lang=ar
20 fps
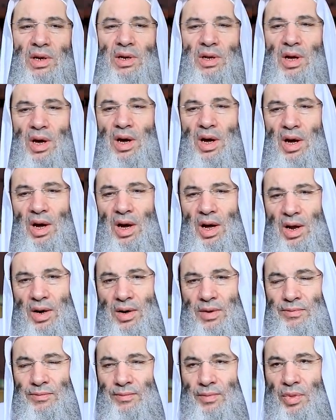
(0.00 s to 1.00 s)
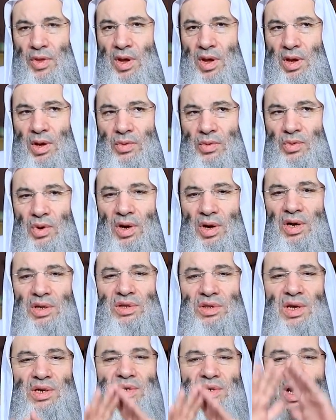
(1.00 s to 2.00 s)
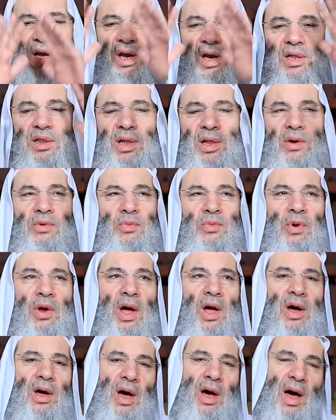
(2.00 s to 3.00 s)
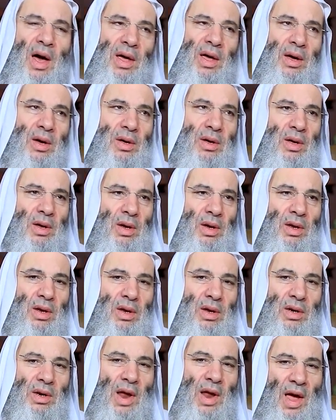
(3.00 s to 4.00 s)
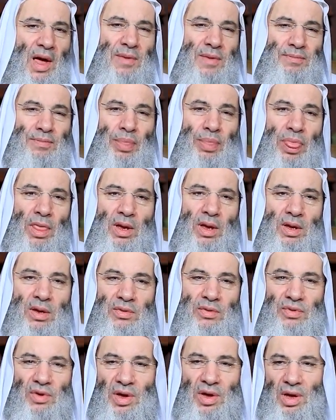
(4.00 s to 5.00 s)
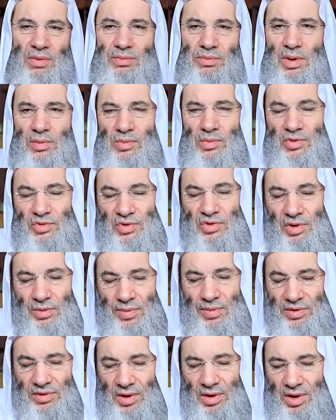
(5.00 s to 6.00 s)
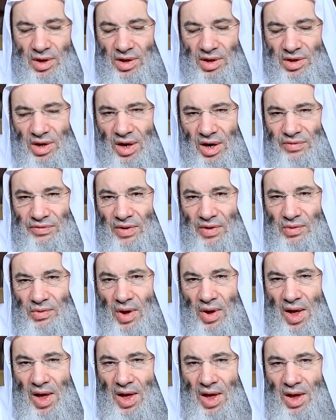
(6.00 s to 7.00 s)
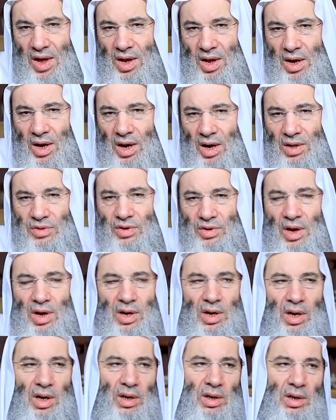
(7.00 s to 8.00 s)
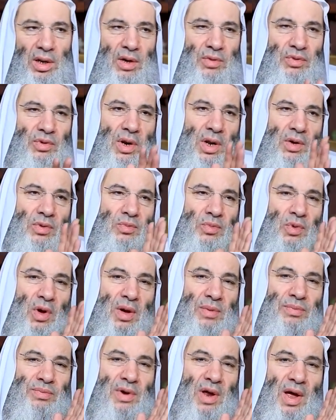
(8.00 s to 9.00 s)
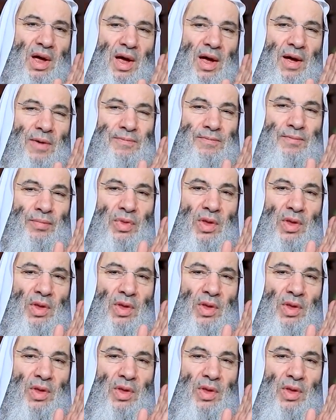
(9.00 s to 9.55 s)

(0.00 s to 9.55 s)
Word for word: القهار وقد تجلت لهم الحقائق نعم فكم من مصيبة قد أخفوها أظهرها الله لهم وأبداها